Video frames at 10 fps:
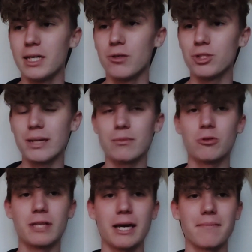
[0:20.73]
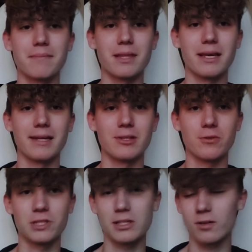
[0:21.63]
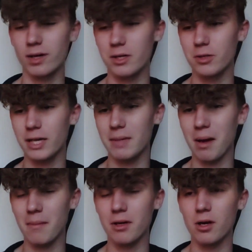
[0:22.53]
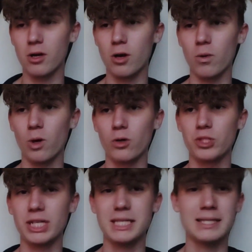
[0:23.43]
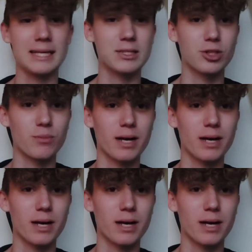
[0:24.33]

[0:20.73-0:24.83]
już nam tutaj e, to wszystko wariuje i mamy około 16,